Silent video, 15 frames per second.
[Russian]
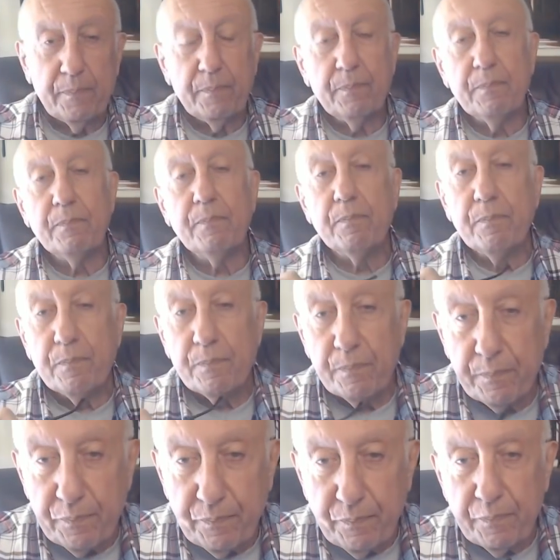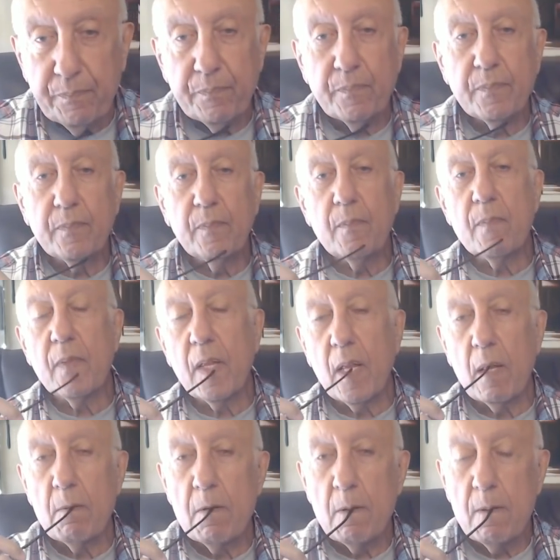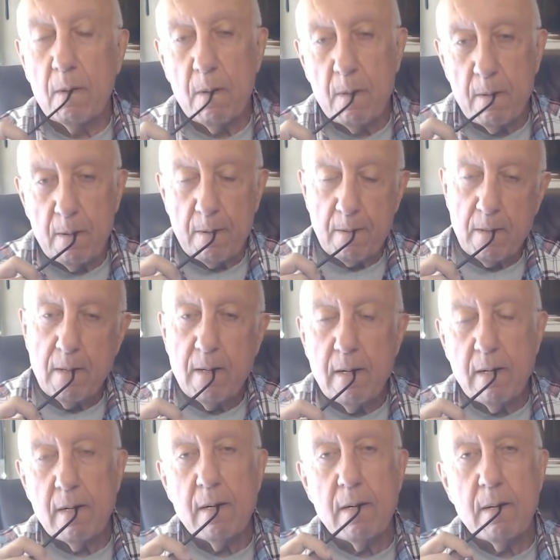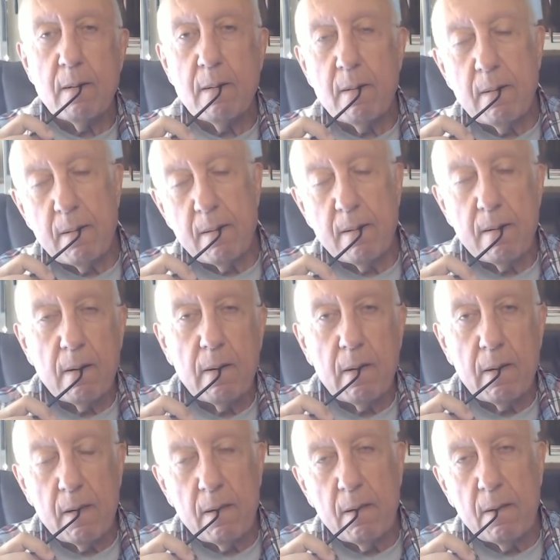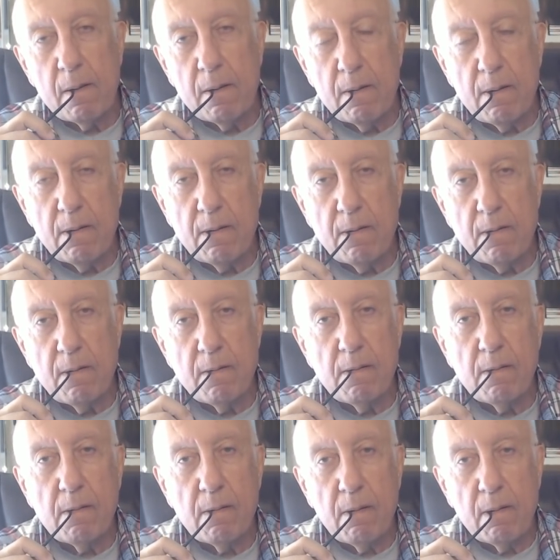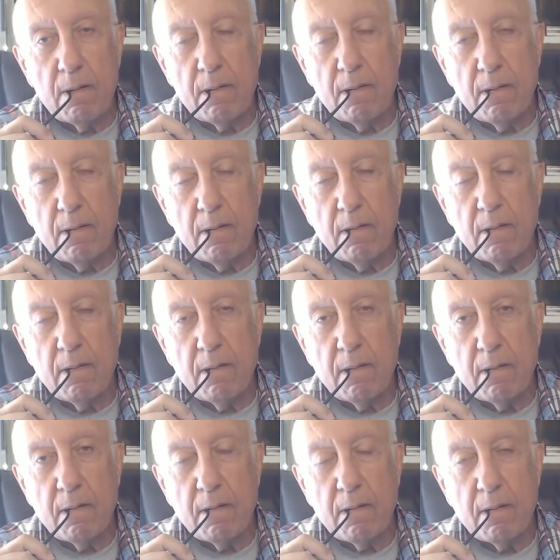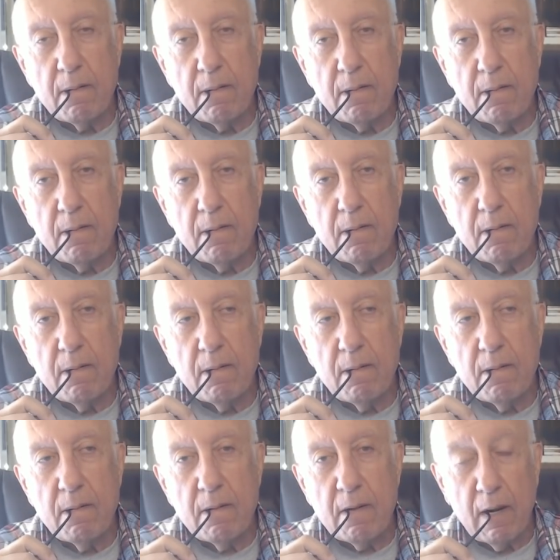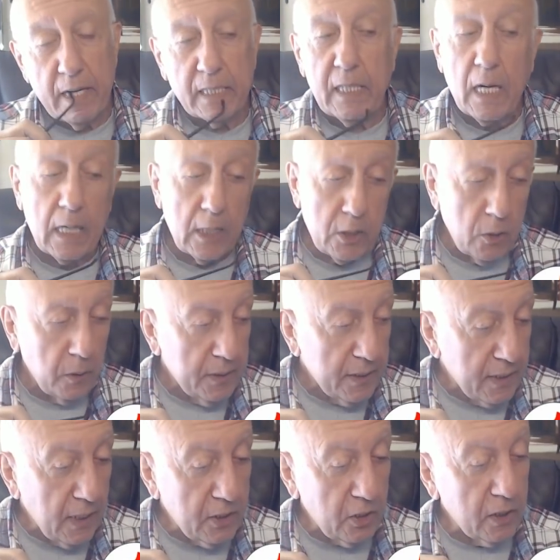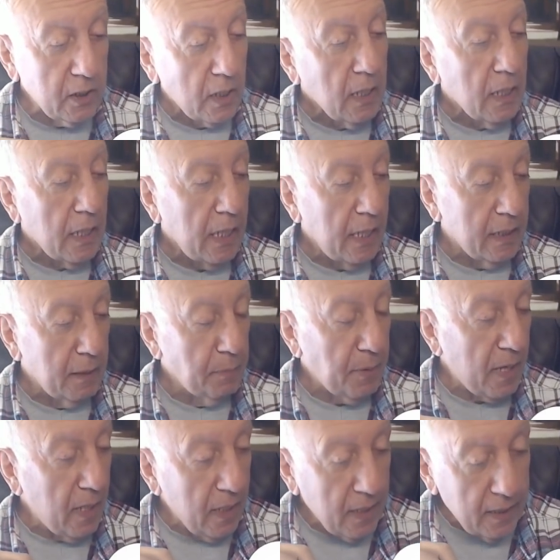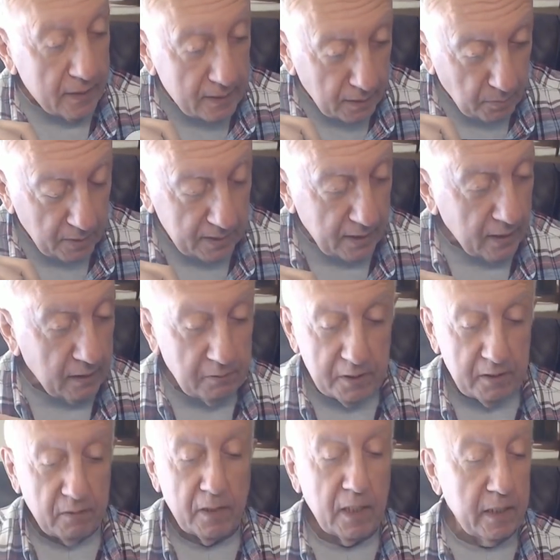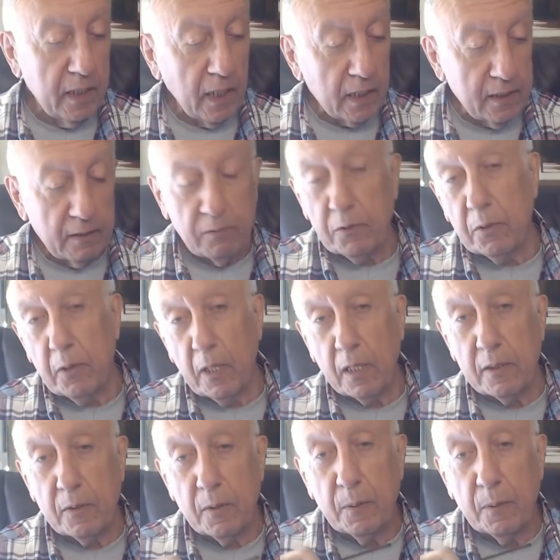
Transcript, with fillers: наших радиослушателей негативную реакцию, причем у хороших радиослушателей. А когда мы это начинаем... хорошо. Значит, это правильная активность, она вызывает негативную реакцию.